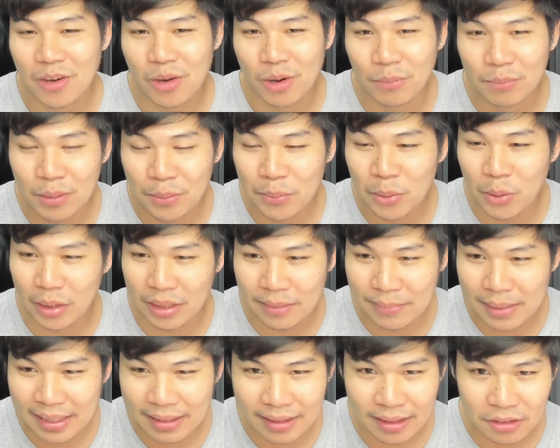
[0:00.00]
กรมตำรวจ
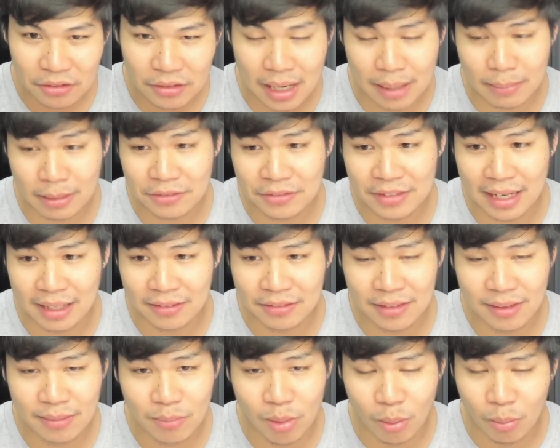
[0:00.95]
ที่เป็นเนื้อสามกษัตริย์
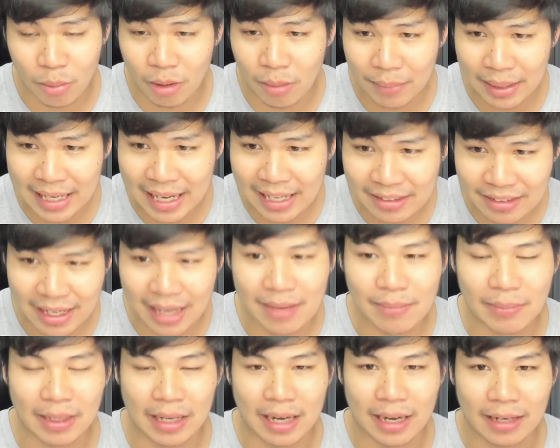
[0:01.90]
ซึ่งผมก็ไม่แน่ใจ
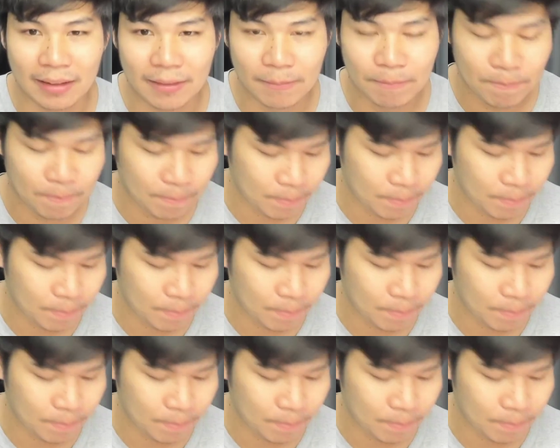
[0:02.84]
เหมือนกัน